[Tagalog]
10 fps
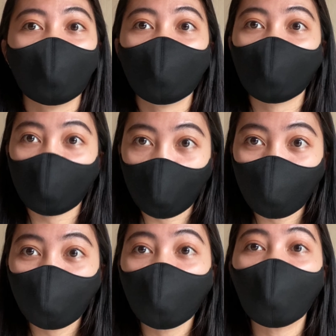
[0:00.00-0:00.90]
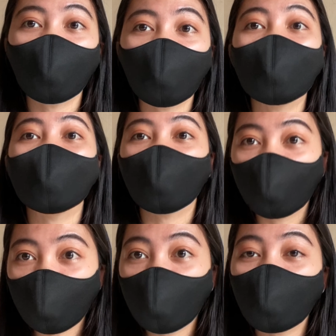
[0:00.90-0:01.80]
stop na muna
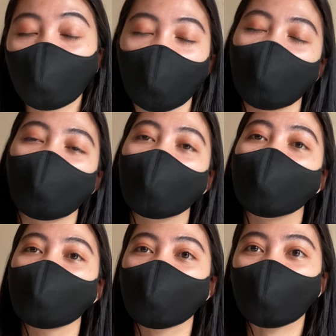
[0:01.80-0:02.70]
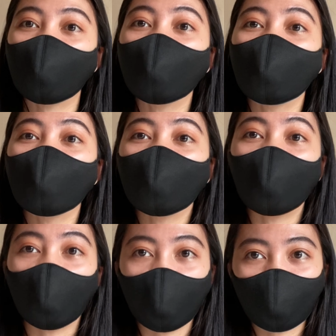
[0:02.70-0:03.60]
yung product. So,
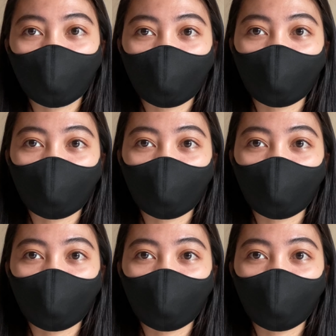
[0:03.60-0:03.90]
um,